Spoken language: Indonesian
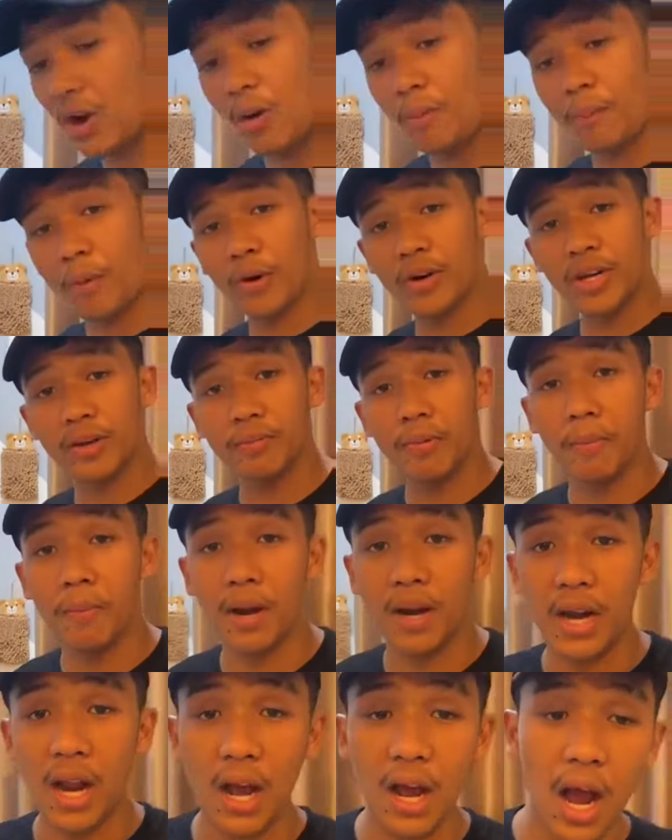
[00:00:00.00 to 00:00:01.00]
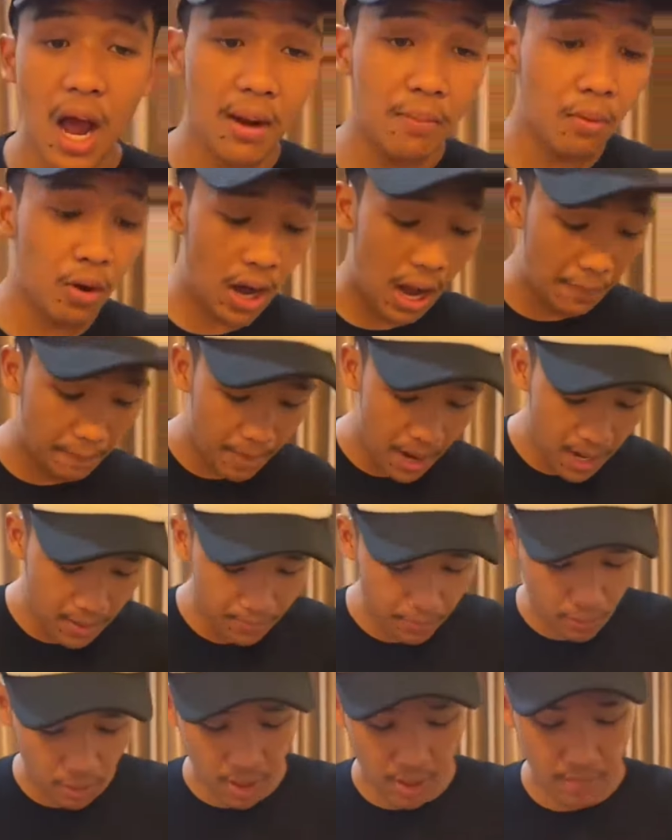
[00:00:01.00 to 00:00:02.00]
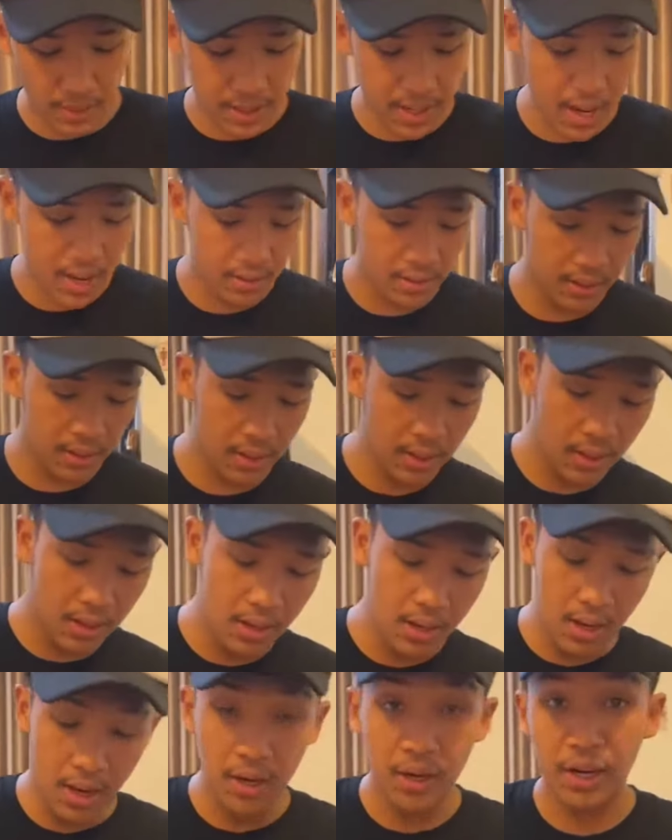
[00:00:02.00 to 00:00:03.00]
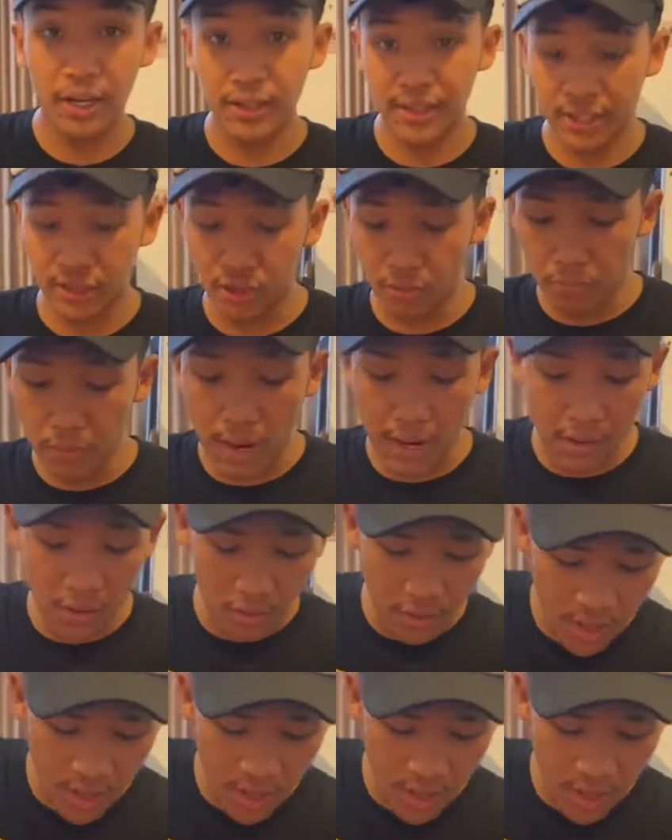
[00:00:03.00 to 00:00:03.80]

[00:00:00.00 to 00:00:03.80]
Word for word: kompornya bebeledagan borapan, apa namanya? Kita coba dulu